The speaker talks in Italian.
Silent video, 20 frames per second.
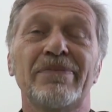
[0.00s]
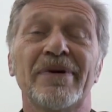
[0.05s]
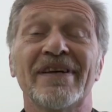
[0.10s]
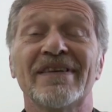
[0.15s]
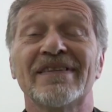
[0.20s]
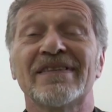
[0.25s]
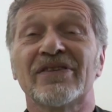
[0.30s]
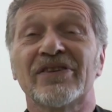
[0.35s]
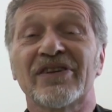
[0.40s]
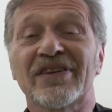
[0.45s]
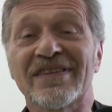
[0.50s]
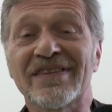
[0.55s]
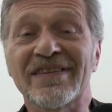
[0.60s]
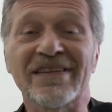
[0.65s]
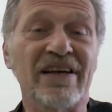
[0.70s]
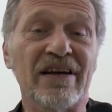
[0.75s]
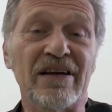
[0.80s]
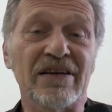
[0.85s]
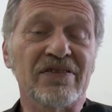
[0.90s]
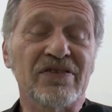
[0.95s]
penso che
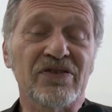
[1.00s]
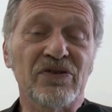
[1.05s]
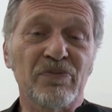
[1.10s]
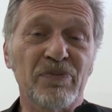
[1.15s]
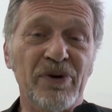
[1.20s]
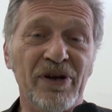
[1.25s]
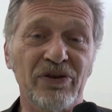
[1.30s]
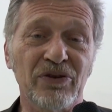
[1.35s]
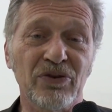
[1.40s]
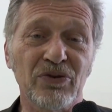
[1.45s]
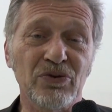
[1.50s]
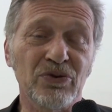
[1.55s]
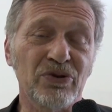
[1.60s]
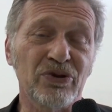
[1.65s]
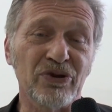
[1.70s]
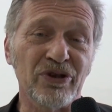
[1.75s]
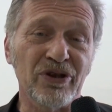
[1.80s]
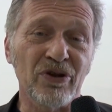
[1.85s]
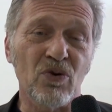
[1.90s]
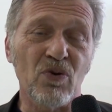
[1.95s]
sia
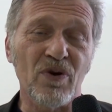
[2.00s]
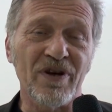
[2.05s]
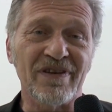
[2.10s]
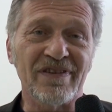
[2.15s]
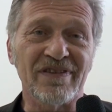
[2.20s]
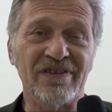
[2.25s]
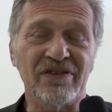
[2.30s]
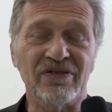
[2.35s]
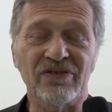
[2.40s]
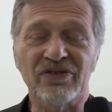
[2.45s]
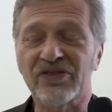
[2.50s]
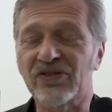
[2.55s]
soprattutto in questo,